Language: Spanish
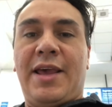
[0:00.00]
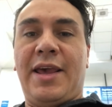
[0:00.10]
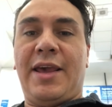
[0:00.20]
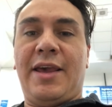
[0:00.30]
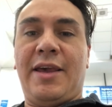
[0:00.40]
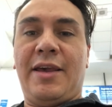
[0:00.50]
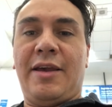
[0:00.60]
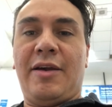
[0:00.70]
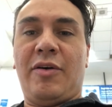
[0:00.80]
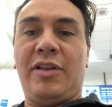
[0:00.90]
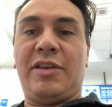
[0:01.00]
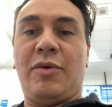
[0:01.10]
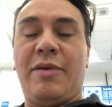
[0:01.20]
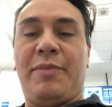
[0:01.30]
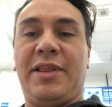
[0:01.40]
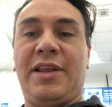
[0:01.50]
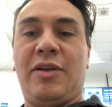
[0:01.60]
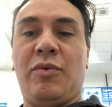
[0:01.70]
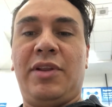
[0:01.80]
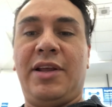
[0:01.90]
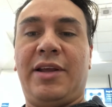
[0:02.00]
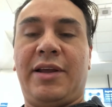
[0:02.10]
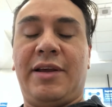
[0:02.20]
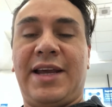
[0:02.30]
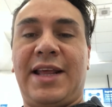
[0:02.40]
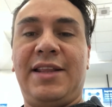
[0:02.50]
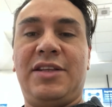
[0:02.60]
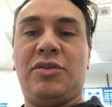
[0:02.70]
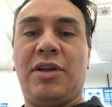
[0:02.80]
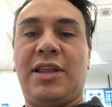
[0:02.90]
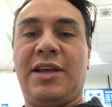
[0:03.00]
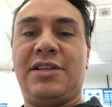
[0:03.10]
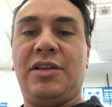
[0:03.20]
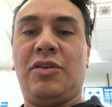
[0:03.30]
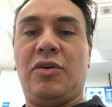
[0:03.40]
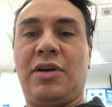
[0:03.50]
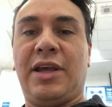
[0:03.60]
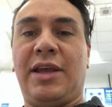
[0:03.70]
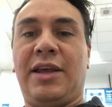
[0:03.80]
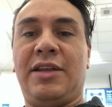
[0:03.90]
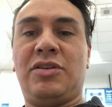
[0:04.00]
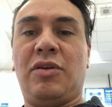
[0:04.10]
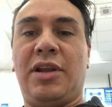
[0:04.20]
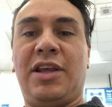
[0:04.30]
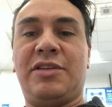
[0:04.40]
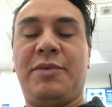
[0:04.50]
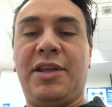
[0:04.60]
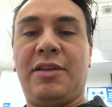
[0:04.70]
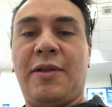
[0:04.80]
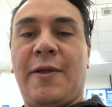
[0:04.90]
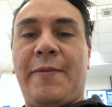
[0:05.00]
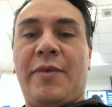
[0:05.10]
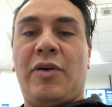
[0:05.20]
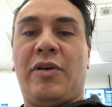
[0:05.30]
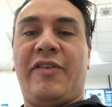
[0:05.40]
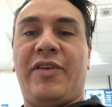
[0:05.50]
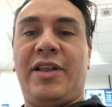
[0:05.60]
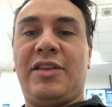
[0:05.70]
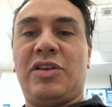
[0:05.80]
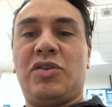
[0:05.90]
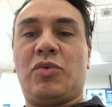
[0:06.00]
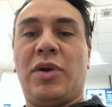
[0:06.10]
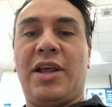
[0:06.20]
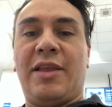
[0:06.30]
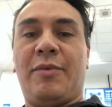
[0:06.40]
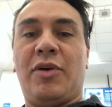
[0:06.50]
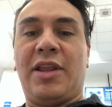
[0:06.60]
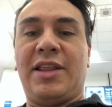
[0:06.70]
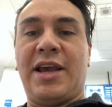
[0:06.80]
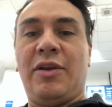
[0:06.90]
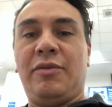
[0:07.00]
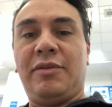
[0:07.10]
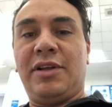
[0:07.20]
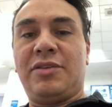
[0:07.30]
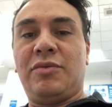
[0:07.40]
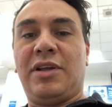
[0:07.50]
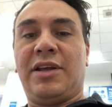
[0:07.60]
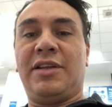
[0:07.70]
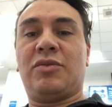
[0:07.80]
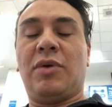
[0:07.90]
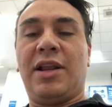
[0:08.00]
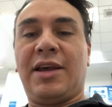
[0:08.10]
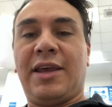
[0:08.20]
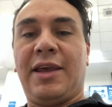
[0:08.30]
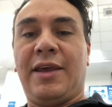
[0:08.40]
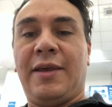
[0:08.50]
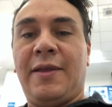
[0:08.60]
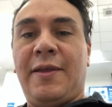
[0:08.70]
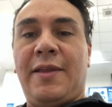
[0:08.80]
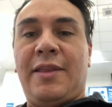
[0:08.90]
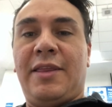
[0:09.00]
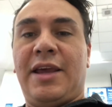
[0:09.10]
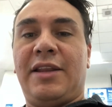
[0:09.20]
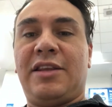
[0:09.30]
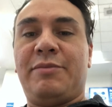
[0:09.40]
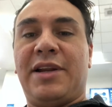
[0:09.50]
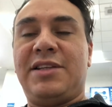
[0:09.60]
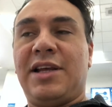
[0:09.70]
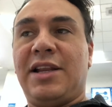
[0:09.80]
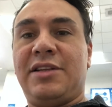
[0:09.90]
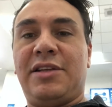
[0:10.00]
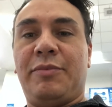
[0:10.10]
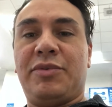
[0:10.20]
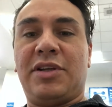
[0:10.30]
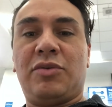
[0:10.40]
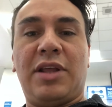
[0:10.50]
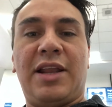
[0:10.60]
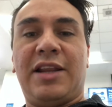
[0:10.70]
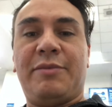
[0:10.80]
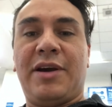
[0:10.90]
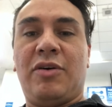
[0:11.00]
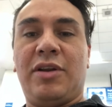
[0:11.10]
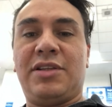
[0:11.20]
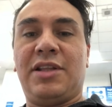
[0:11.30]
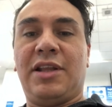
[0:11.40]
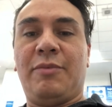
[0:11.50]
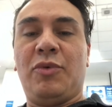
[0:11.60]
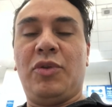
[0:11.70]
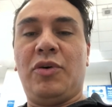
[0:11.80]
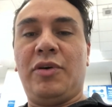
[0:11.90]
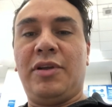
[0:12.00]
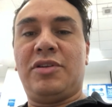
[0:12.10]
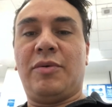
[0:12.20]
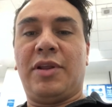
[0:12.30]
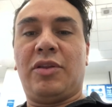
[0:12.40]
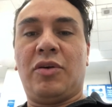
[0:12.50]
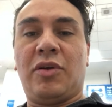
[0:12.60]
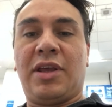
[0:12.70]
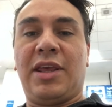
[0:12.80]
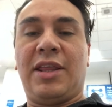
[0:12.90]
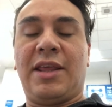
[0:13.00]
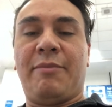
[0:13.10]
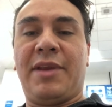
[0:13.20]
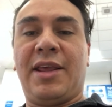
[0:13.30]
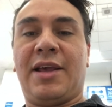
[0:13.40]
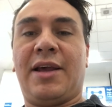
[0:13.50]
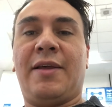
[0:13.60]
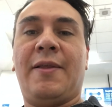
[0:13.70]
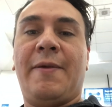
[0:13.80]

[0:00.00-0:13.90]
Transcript: eh, ahorita voy a aprender una gran historia de éxito que hizo Lee Smith con referente a su escuela de Blood and Iron. Es una escuela que de artes marciales y pues es una de las mejores en el mundo y sobre todo aquí de América